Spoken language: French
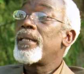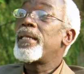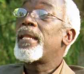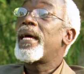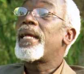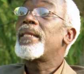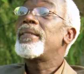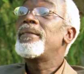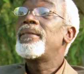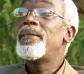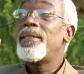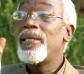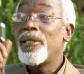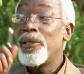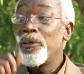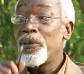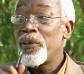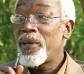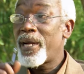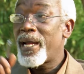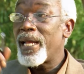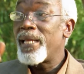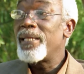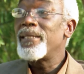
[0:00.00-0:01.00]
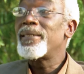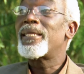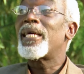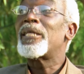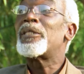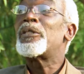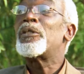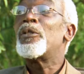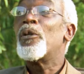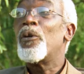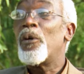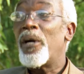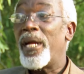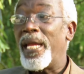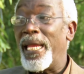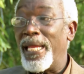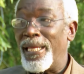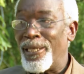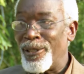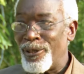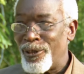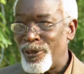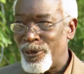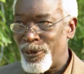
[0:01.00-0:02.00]
la délocalisation
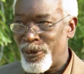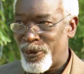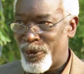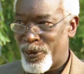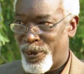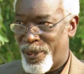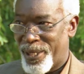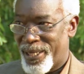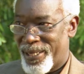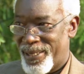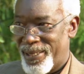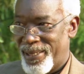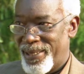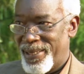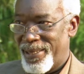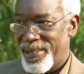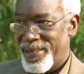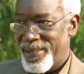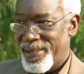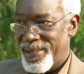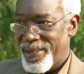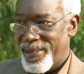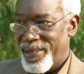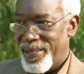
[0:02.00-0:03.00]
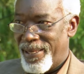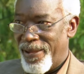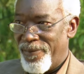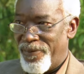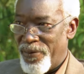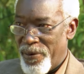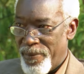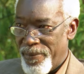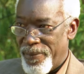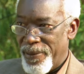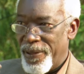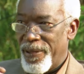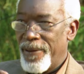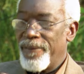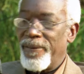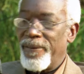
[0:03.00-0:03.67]
industrielle. Ça veut dire quoi